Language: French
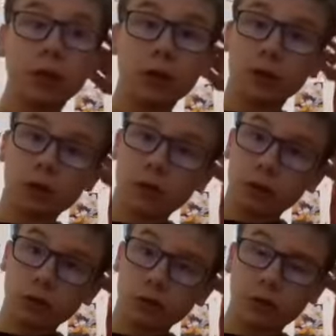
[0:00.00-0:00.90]

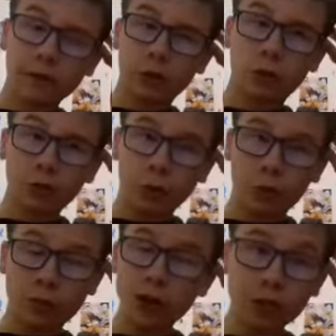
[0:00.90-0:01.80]
Euh, avec Wonder
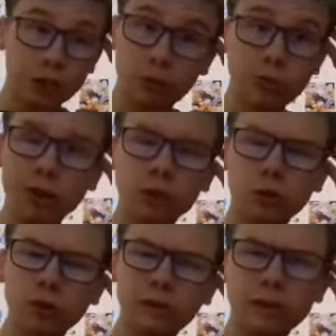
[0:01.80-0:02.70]
Woman, mais
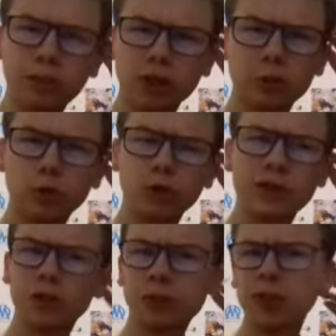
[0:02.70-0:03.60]
tous les films pratiquement de
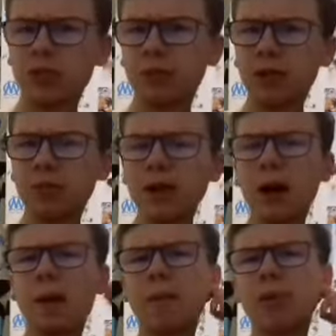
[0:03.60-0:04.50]
DC Comics, je les ai bien aimés, à